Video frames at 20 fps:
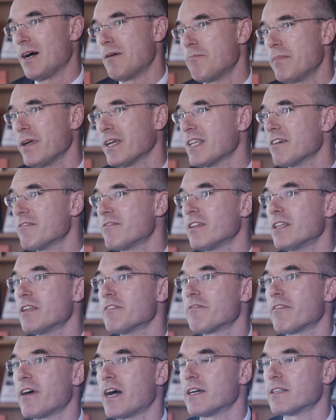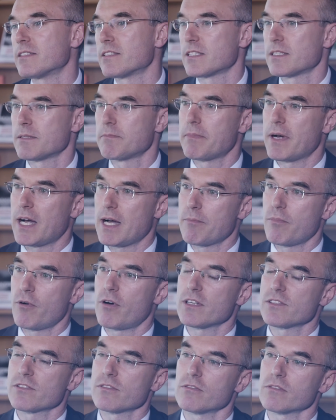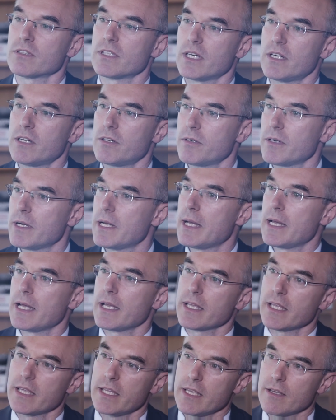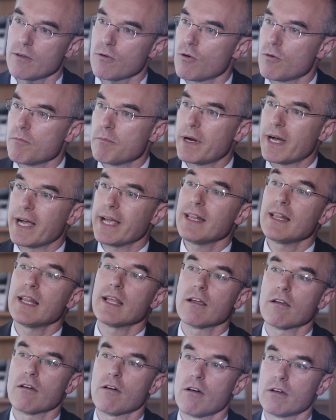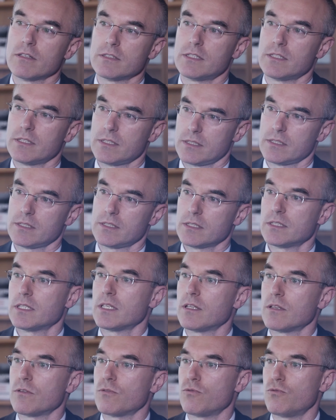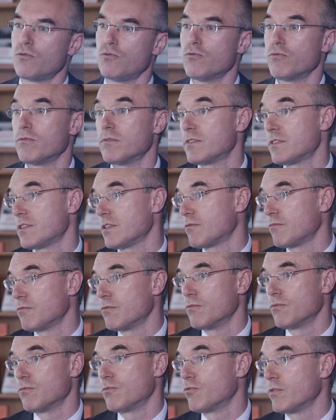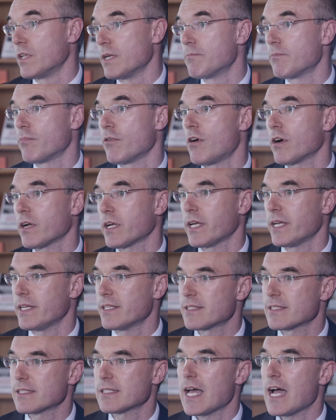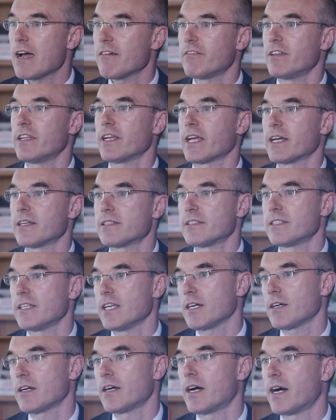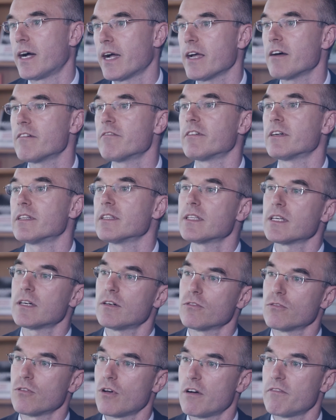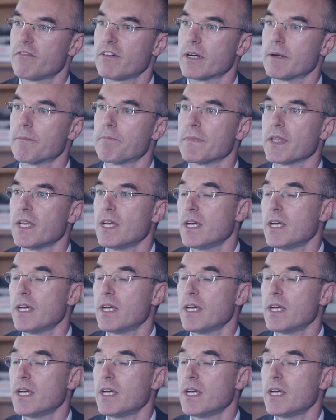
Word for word: en peu avant les phases par rapport à son temps, qui comprennent les codes d'une époque et savent les casser réinventant en offre.